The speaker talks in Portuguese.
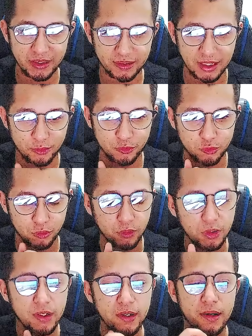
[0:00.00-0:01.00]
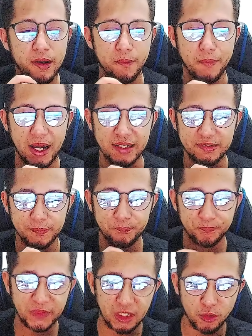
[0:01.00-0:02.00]
tá? Do jogo. Mas
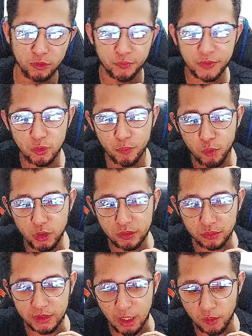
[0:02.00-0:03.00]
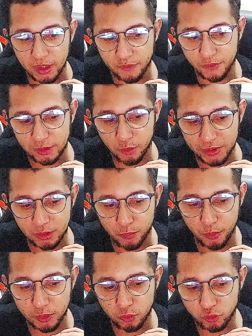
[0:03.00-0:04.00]
eu duvido muito que alguém... vou até aumentar um
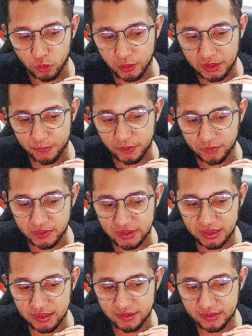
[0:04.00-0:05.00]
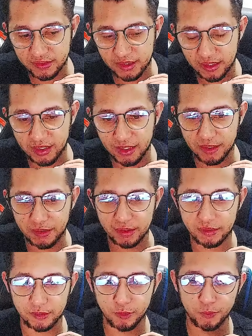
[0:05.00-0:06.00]
pouquinho o som aqui para vocês é,
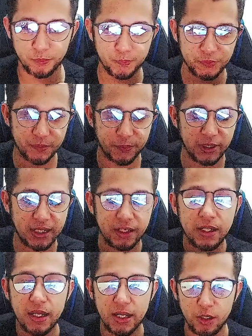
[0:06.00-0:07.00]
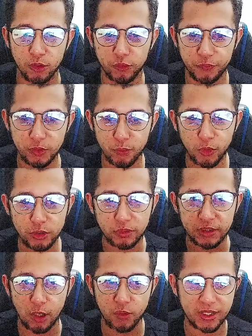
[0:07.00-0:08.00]
não se perderem. Eu duvido muito
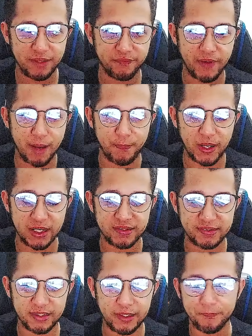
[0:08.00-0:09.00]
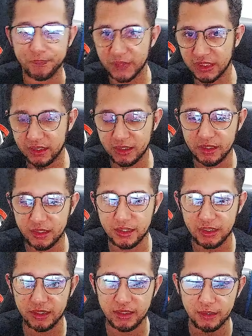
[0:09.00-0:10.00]
que alguém vá aparecer
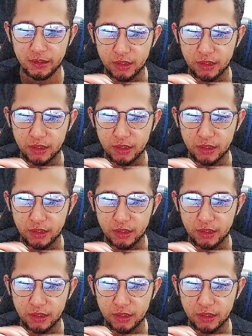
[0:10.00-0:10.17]
e...